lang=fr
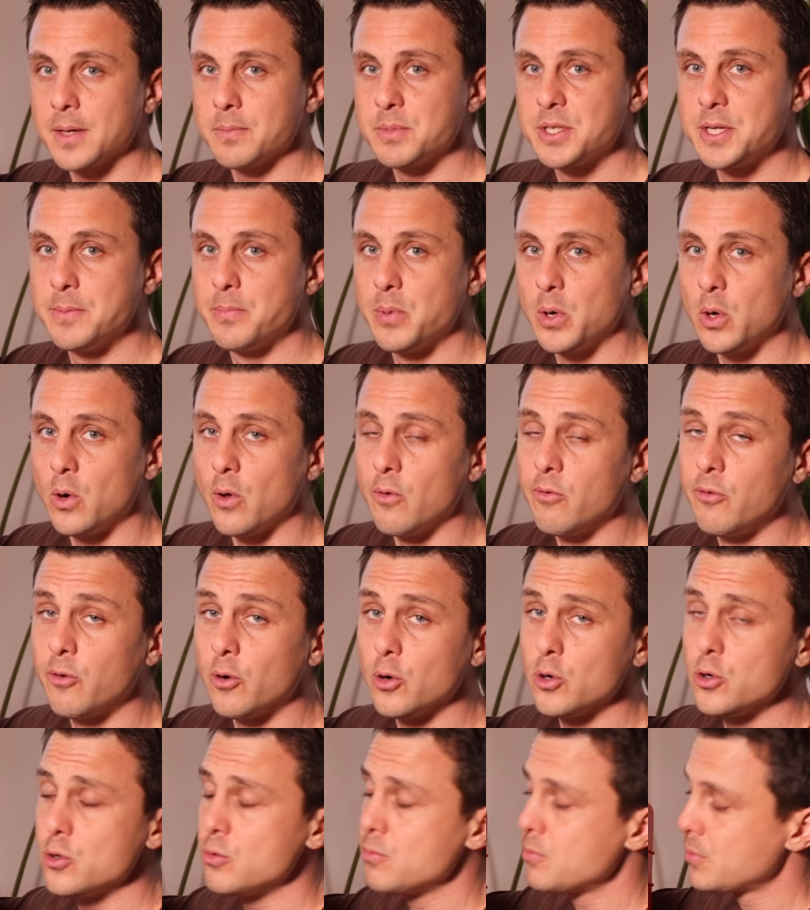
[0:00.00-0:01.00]
un petit peu le
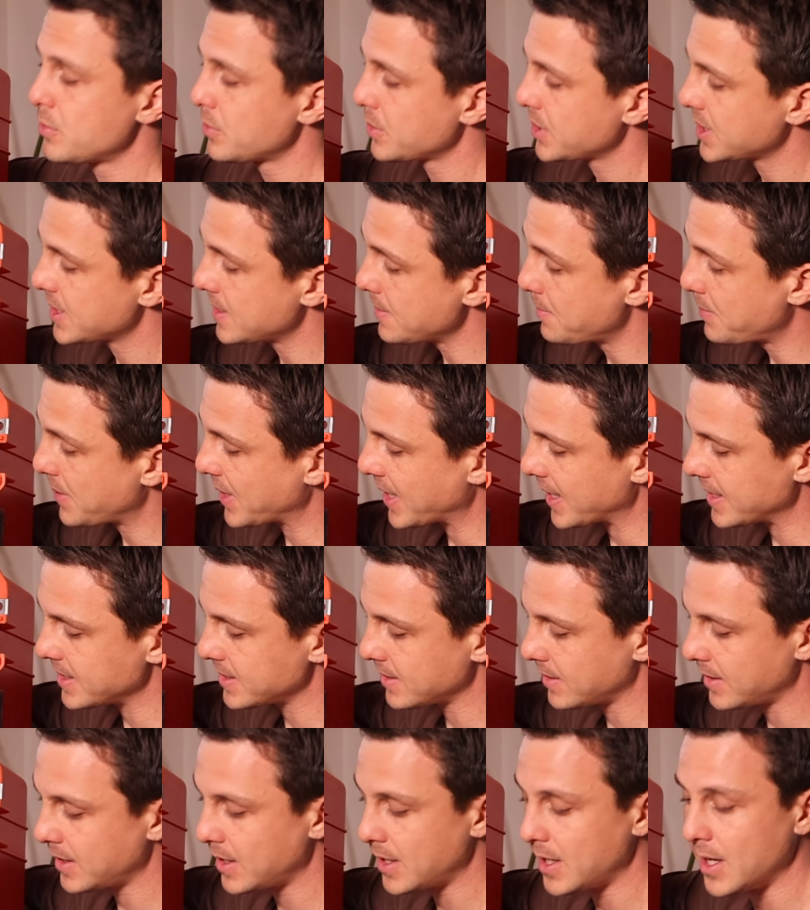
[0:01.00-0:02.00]
volume qu'ils
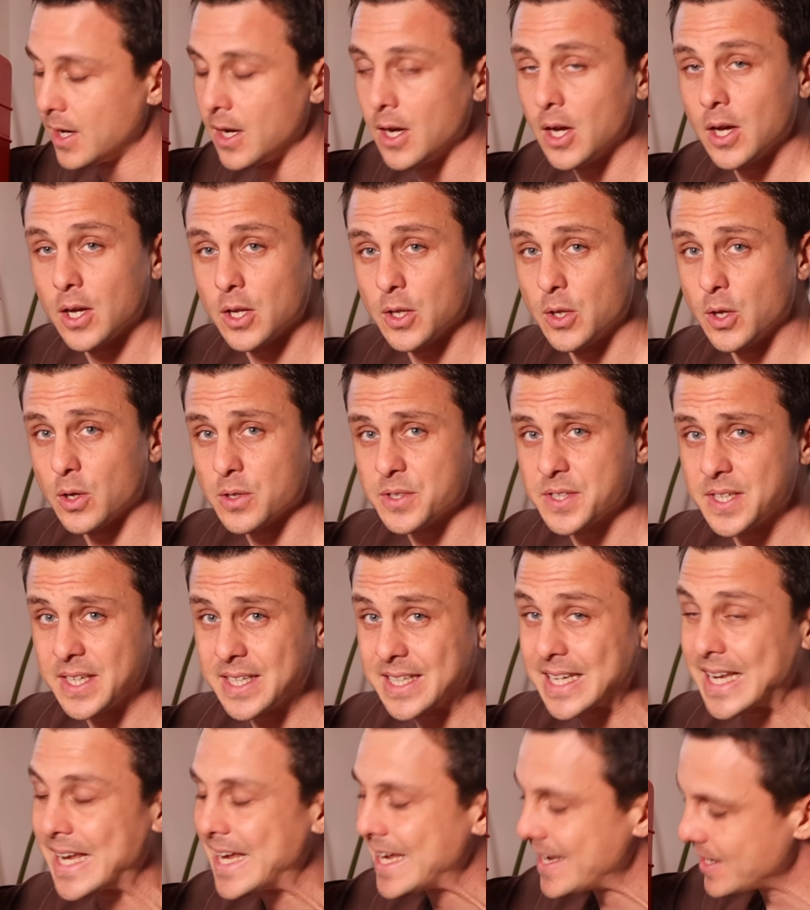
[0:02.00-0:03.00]
prennent dans
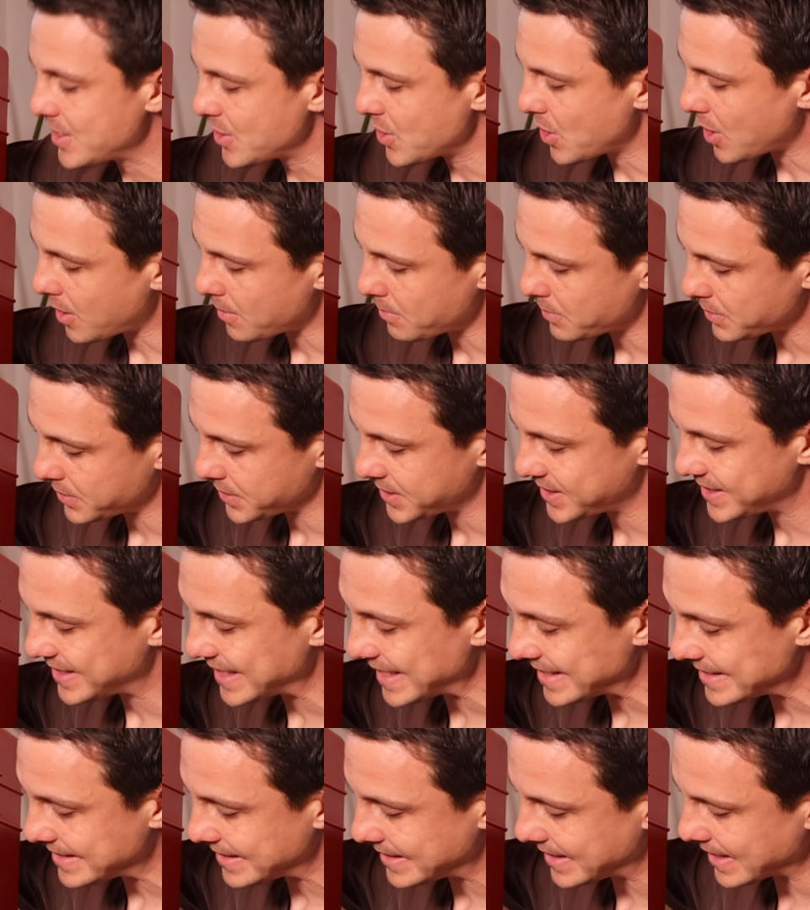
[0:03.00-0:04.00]
cette énorme
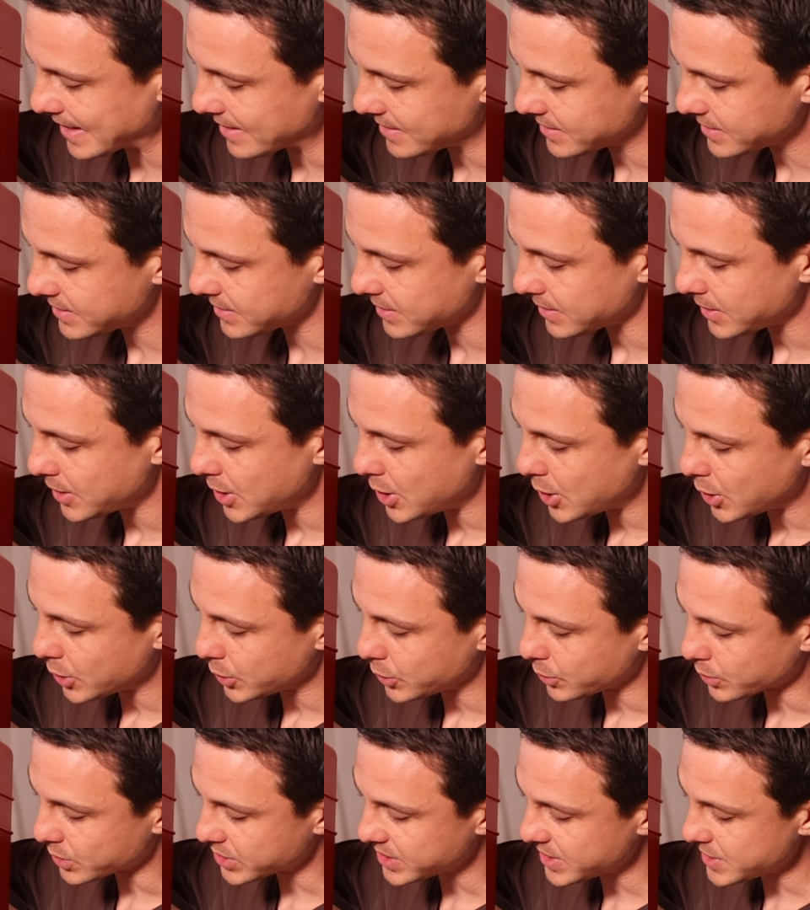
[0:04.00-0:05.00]
16-15.
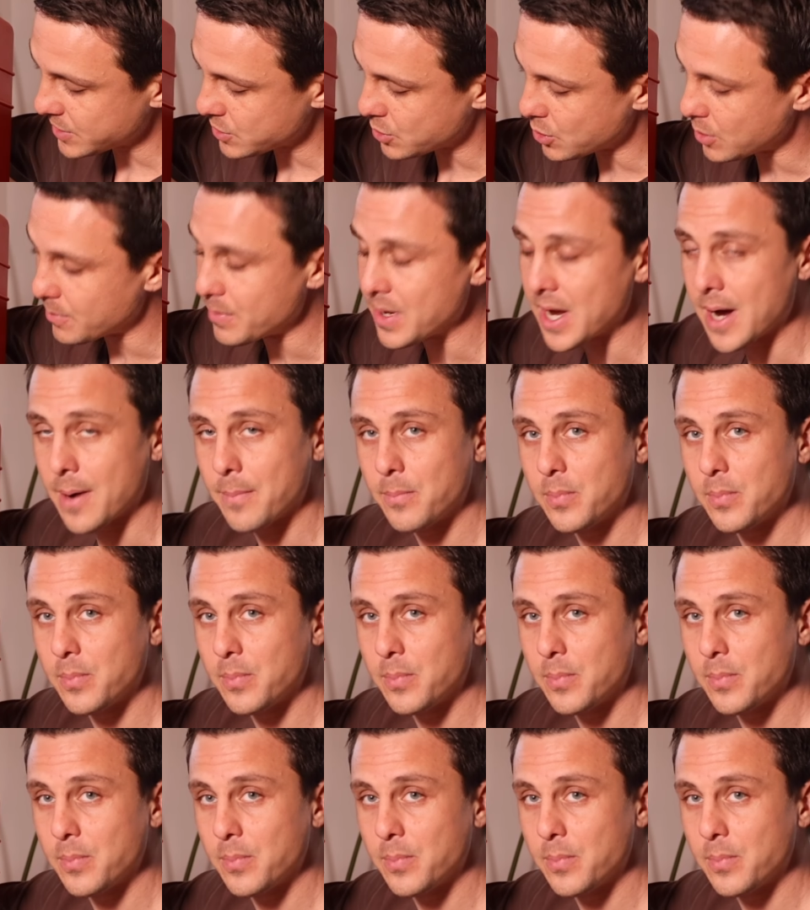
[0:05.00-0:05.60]
Donc si je le mets à